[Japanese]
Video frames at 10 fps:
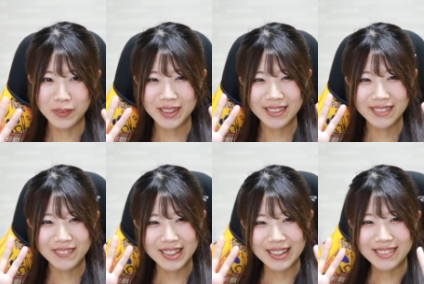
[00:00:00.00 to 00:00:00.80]
お疲れ
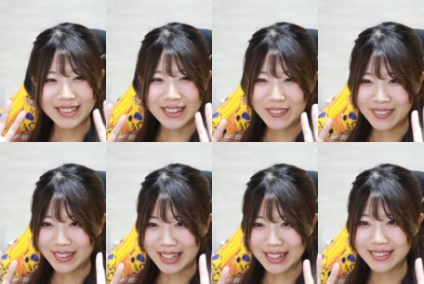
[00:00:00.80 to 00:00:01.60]
様です。
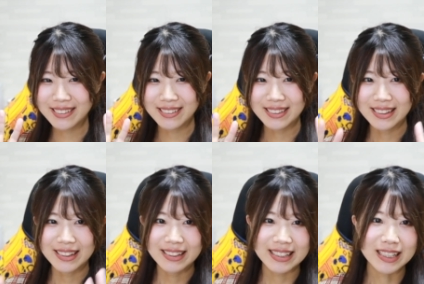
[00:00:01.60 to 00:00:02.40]
ニコンゴです。
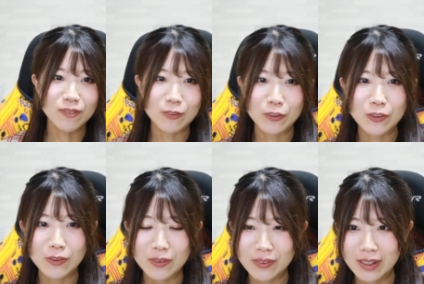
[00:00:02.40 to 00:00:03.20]
チームの
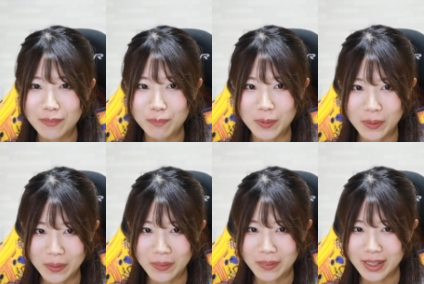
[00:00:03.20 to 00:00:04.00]
所属発
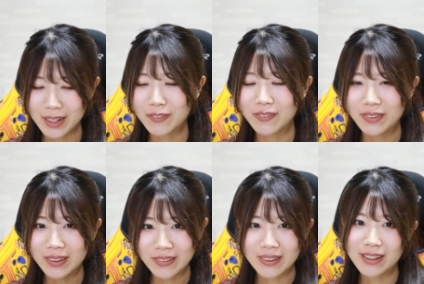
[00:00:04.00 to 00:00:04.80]
表、結婚
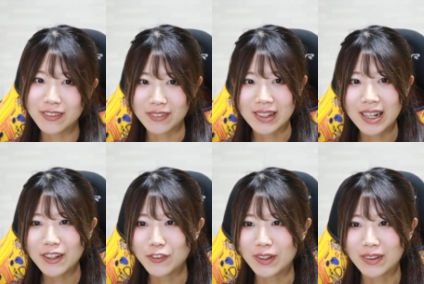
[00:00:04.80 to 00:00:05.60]
と家族
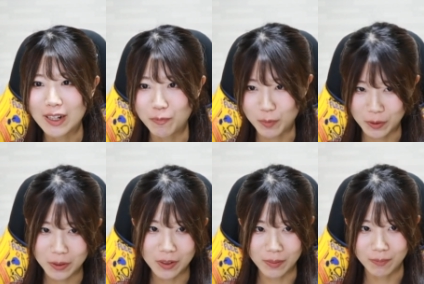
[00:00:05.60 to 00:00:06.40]
が増える発表
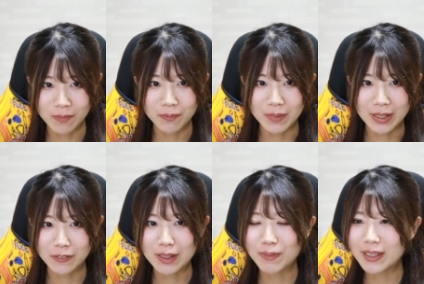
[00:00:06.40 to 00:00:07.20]
と、
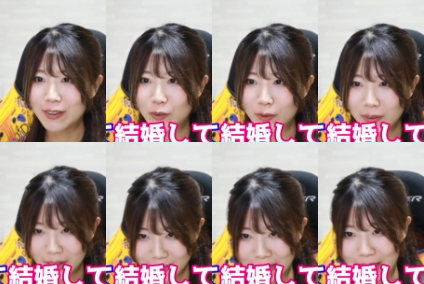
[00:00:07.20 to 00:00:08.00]
ドタバタの9
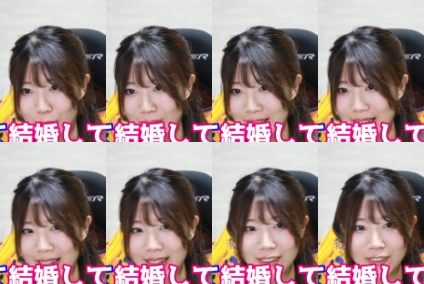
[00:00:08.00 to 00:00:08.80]
月が終わっ
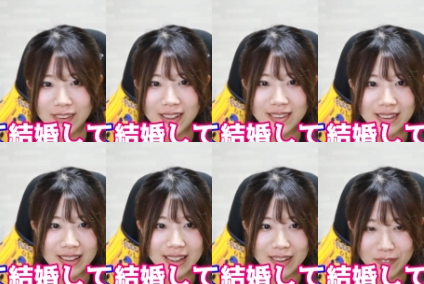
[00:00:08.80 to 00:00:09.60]
て10月
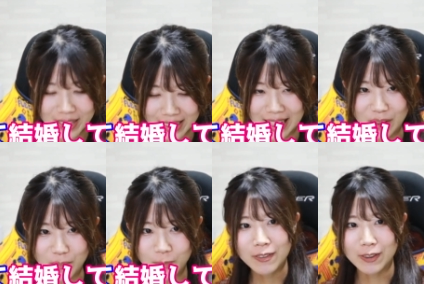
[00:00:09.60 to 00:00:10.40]
になりました。
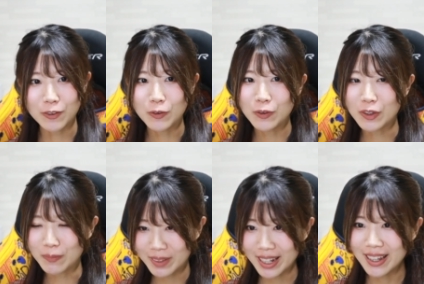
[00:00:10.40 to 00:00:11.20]
今後と
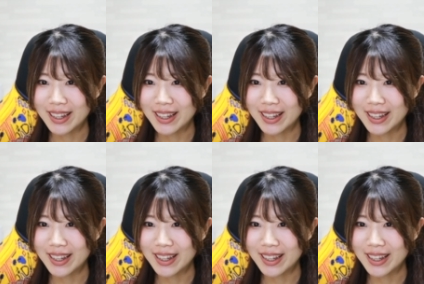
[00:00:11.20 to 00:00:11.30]
もね、